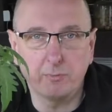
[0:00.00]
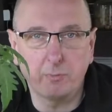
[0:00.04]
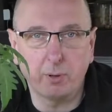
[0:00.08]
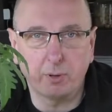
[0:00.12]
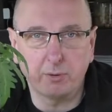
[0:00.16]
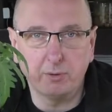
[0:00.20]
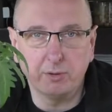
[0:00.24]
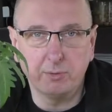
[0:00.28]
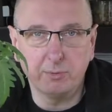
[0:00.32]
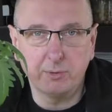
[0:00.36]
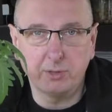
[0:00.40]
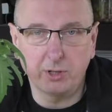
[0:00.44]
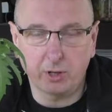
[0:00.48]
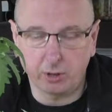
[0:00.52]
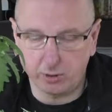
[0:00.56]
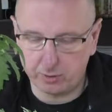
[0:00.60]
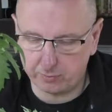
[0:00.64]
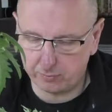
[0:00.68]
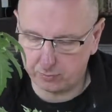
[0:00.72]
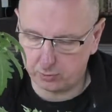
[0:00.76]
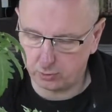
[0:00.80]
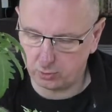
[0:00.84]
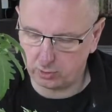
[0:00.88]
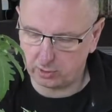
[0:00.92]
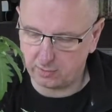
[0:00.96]
pomidory,
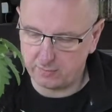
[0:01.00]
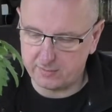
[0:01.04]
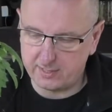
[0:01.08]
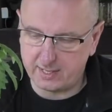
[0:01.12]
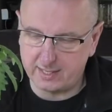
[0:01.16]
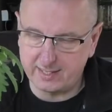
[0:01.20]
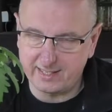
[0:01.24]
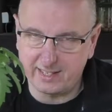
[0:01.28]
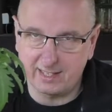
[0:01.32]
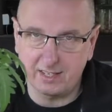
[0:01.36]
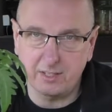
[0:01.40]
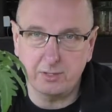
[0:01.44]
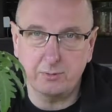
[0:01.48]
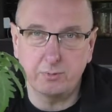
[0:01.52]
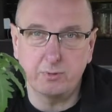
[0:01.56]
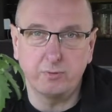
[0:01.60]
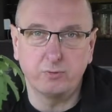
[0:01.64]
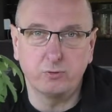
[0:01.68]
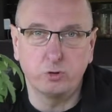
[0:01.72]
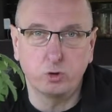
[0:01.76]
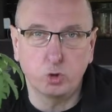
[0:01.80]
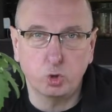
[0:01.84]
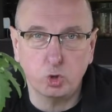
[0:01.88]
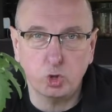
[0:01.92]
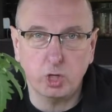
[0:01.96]
w drugim sadzaliśmy w
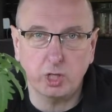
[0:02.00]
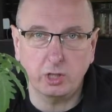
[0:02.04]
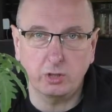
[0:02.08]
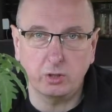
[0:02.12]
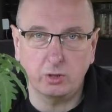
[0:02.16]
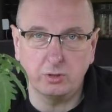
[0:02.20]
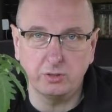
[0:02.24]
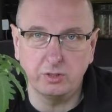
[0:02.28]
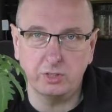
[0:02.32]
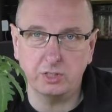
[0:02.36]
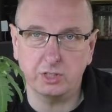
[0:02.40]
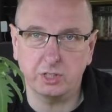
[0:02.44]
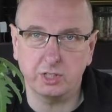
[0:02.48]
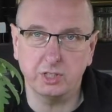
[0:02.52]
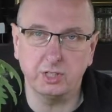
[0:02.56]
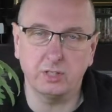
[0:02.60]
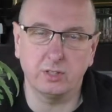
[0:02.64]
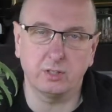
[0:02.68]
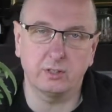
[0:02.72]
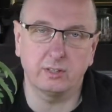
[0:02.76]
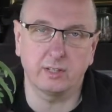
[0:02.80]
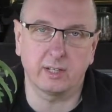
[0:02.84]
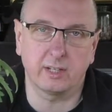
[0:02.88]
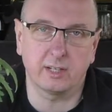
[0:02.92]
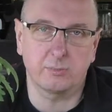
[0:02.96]
duże doniczki,
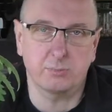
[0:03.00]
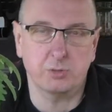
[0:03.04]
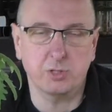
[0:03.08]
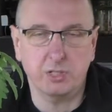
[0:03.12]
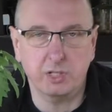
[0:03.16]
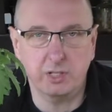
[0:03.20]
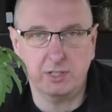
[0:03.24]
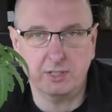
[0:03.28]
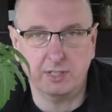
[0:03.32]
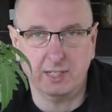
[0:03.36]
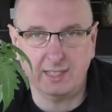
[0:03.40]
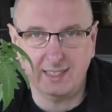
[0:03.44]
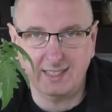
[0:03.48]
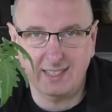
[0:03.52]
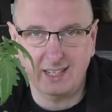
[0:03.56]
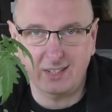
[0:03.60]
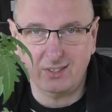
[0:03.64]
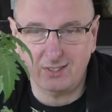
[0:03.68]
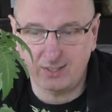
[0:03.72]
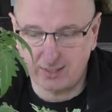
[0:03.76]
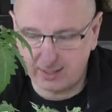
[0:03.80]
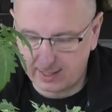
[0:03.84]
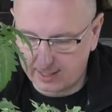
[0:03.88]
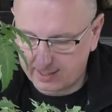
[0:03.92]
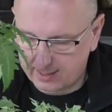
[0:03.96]
no i teraz przyszedł czas na
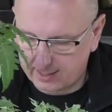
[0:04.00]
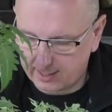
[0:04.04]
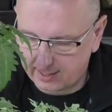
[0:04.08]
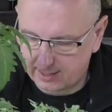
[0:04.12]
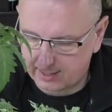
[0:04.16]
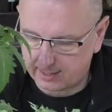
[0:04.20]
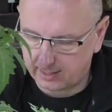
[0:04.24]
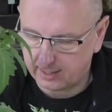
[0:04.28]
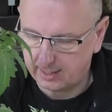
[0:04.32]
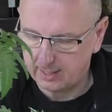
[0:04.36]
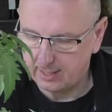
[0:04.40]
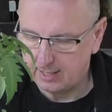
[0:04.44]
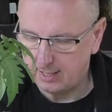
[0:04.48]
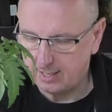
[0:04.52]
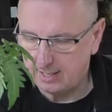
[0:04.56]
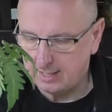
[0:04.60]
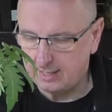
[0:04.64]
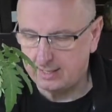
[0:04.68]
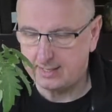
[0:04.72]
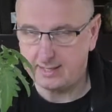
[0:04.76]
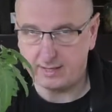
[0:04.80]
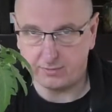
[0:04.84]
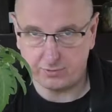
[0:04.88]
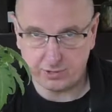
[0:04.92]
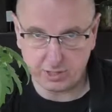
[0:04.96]
rozsadzanie.
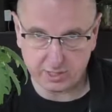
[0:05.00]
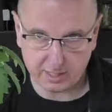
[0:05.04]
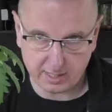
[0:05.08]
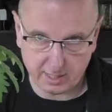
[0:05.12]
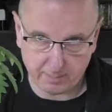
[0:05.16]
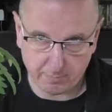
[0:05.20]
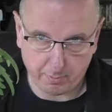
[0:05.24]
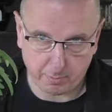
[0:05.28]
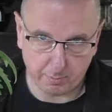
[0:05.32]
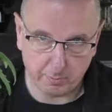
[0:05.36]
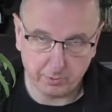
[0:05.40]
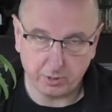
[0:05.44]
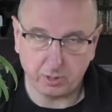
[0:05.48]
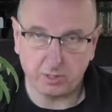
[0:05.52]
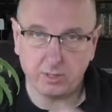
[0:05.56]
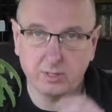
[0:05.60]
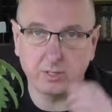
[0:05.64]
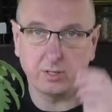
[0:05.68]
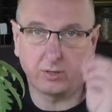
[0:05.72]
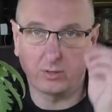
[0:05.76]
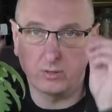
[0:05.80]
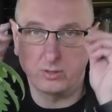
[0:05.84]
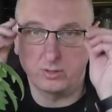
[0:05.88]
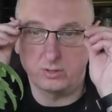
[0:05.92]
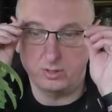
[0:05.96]
Nie wszystkie pomidory
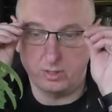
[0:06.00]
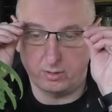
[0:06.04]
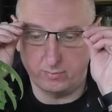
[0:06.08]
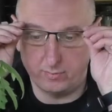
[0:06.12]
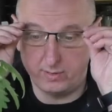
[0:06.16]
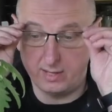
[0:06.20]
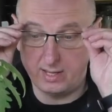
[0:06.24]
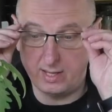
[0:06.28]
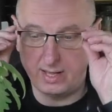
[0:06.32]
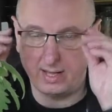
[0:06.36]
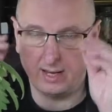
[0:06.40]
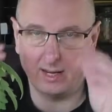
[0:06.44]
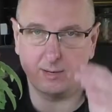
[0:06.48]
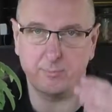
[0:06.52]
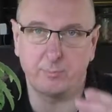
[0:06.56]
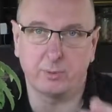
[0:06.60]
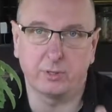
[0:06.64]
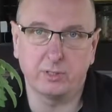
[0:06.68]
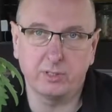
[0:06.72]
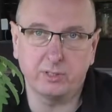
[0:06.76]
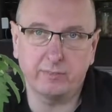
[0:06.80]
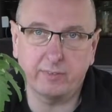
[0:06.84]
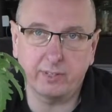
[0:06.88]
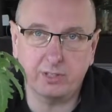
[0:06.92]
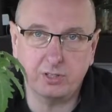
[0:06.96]
są gotowe, ale
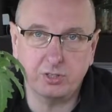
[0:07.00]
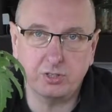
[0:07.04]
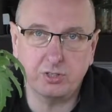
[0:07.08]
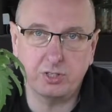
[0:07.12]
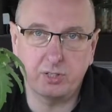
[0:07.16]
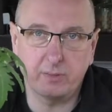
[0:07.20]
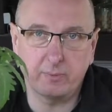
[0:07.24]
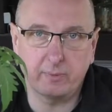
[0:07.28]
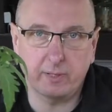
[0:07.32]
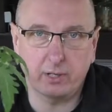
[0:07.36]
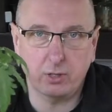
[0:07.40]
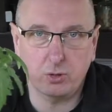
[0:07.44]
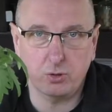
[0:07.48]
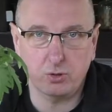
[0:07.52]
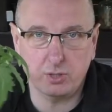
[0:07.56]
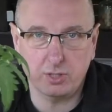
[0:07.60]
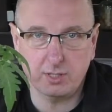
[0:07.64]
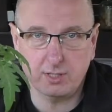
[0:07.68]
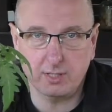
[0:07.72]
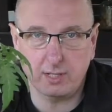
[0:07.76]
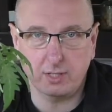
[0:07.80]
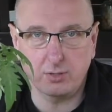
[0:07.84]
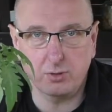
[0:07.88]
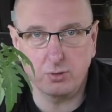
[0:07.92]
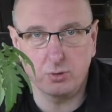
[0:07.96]
ponieważ trzeba
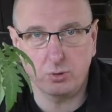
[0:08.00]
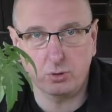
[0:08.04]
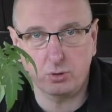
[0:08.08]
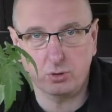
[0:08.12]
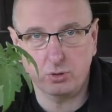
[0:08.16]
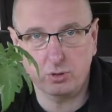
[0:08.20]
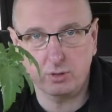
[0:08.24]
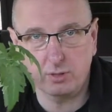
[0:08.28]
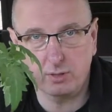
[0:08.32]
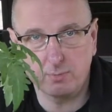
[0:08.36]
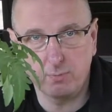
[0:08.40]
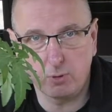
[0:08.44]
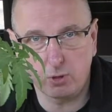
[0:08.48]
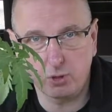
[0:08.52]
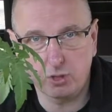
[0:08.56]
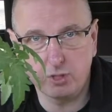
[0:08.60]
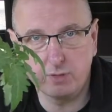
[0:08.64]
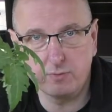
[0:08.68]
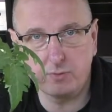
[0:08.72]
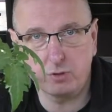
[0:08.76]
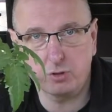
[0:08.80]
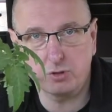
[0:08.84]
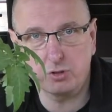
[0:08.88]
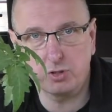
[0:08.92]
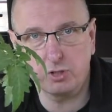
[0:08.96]
korzystać już z
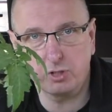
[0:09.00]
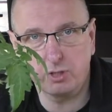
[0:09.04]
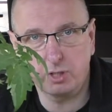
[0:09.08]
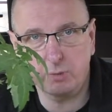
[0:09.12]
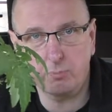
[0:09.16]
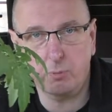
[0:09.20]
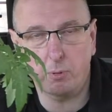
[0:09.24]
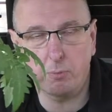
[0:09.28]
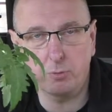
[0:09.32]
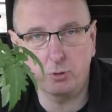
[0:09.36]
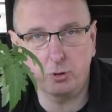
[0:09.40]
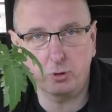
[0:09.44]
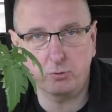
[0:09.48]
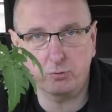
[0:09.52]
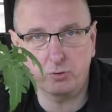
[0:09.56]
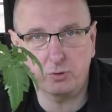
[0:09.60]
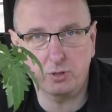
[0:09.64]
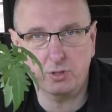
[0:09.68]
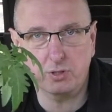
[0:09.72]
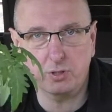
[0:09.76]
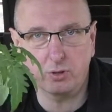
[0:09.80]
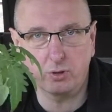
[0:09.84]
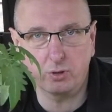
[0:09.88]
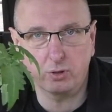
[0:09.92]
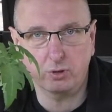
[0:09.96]
możliwości tych pomidorów, które
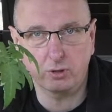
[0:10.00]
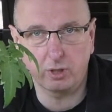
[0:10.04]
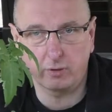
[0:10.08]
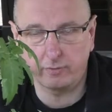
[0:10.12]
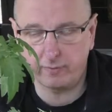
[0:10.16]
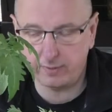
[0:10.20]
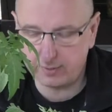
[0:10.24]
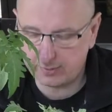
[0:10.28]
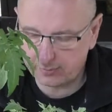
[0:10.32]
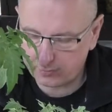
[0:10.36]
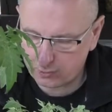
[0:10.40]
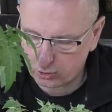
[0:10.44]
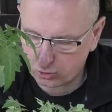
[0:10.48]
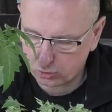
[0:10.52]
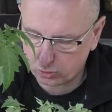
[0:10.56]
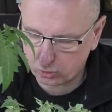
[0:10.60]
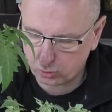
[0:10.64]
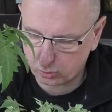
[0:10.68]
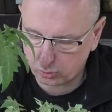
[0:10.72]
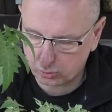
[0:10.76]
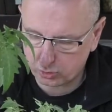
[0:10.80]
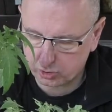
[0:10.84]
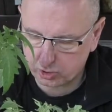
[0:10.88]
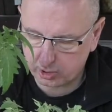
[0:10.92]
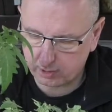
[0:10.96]
są gotowe, w
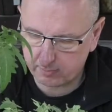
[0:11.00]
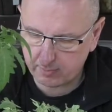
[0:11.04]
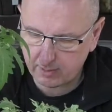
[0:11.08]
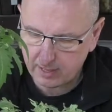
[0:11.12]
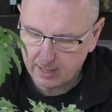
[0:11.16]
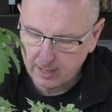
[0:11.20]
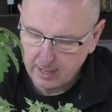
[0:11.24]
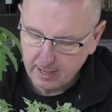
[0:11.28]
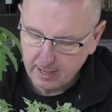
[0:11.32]
związku z czym